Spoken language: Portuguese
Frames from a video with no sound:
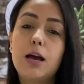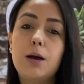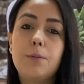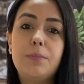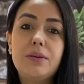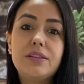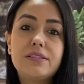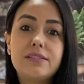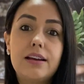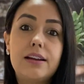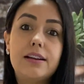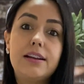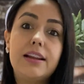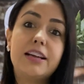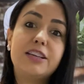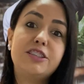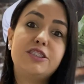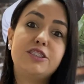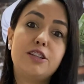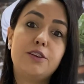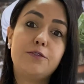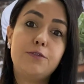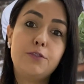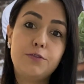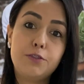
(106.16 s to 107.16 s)
apesar né, que a
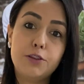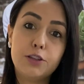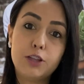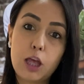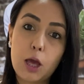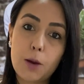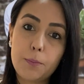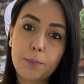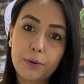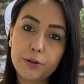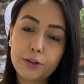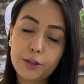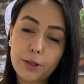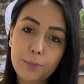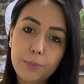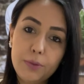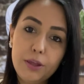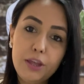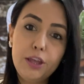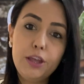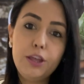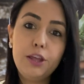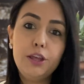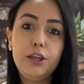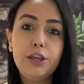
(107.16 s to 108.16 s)
gente tá vivendo aí a
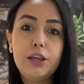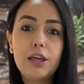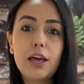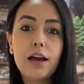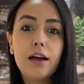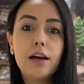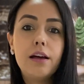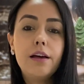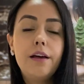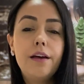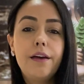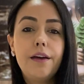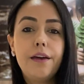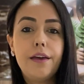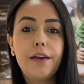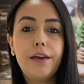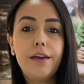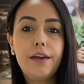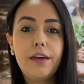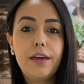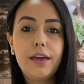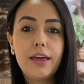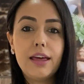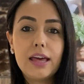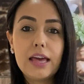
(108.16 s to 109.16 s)
pandemia,
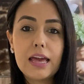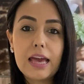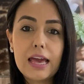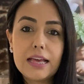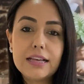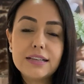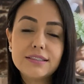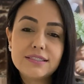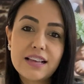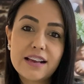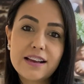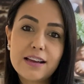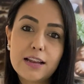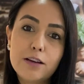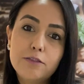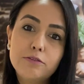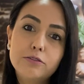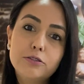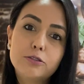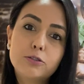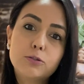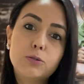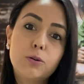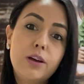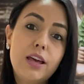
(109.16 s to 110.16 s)
é, essa greve
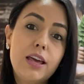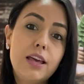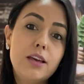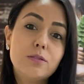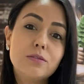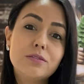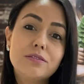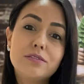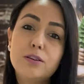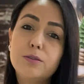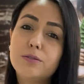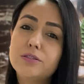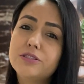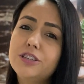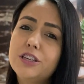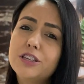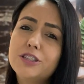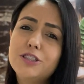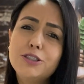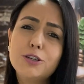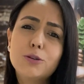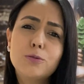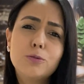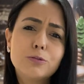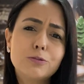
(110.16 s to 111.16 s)
dos correios, eu achei
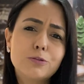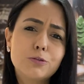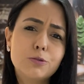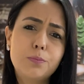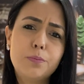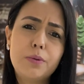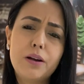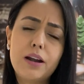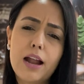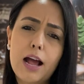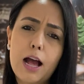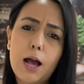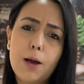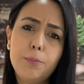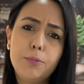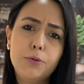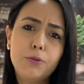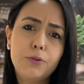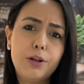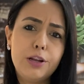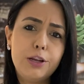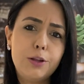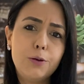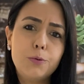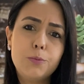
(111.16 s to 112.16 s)
que chegou super
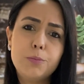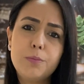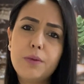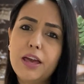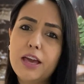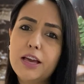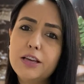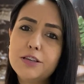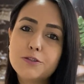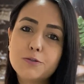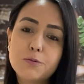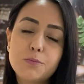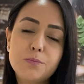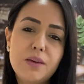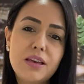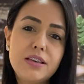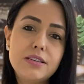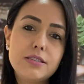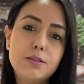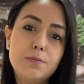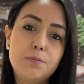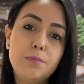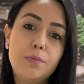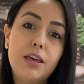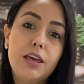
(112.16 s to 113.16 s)
rápido ali, um mês, um
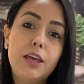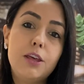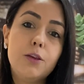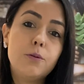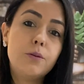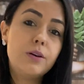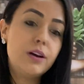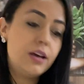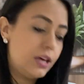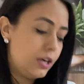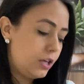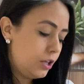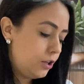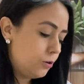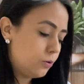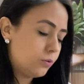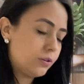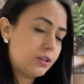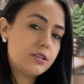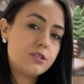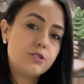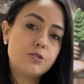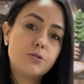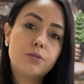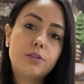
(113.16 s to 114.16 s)
mês e meio. E o
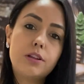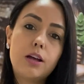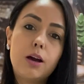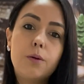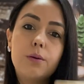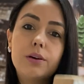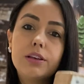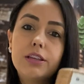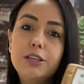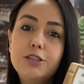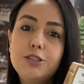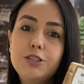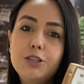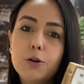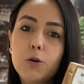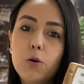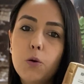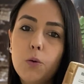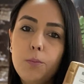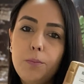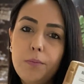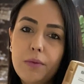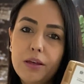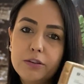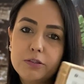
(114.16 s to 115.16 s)
nacional aqui
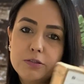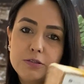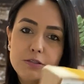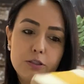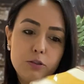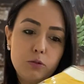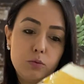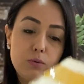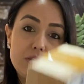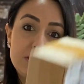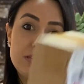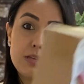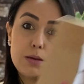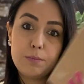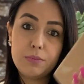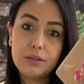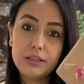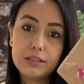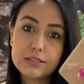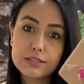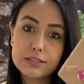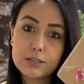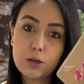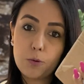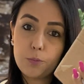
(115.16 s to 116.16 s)
chegou em menos de duas
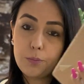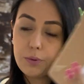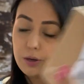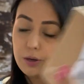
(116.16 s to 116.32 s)
semanas, que é o